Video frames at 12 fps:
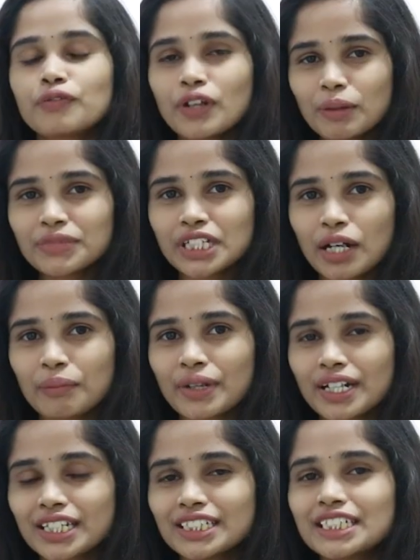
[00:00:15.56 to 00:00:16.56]
ఫిల్మ్
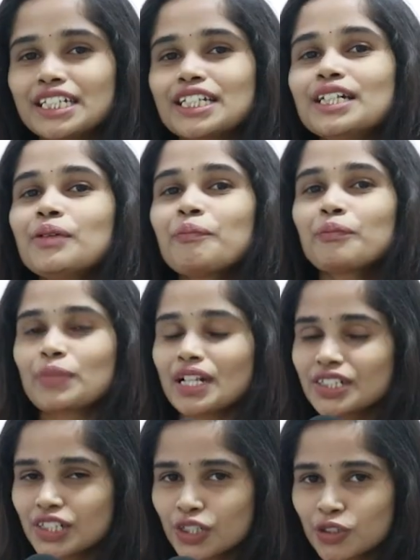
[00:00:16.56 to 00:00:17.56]
ఛాంబర్ నుంచి
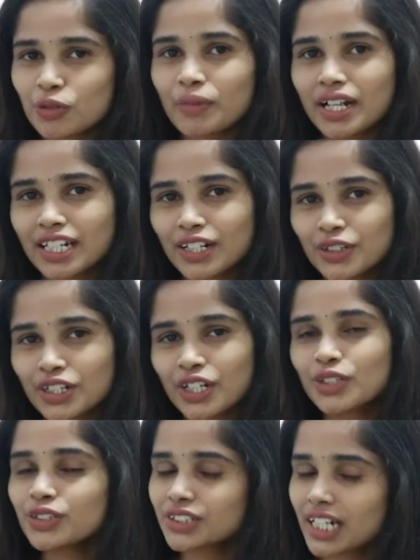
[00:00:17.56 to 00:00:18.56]
ప్రసన్న కుమార్ గారు
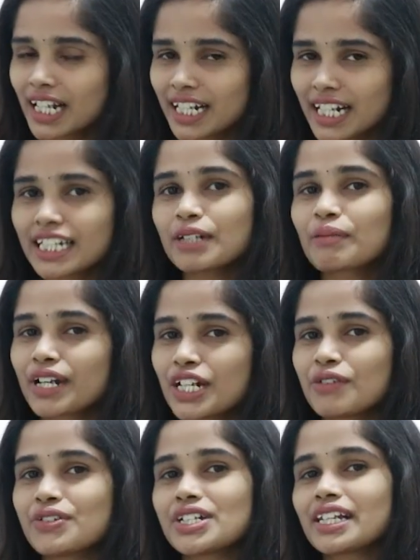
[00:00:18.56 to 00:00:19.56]
ఉన్నారు సార్ని అడిగి
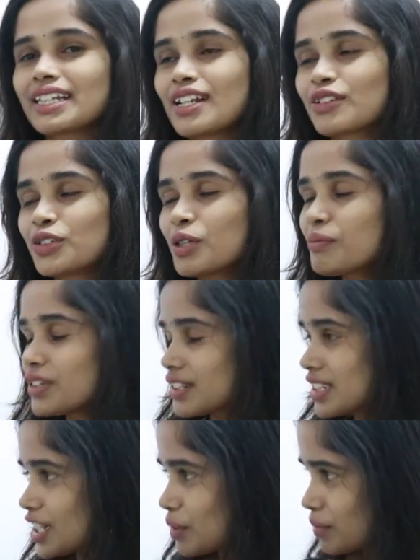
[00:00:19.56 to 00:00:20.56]
మరిన్ని విషయాలు తెలుసుకుందాం
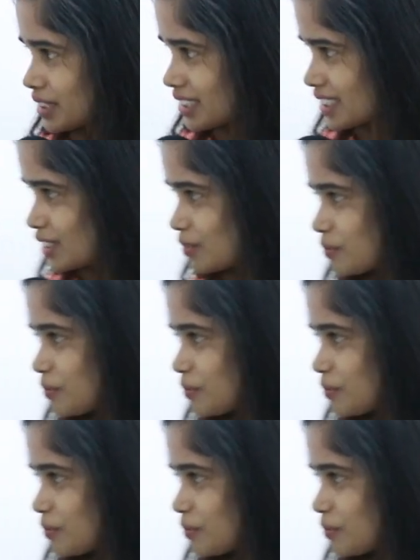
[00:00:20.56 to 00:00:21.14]
సార్ నమస్తే సార్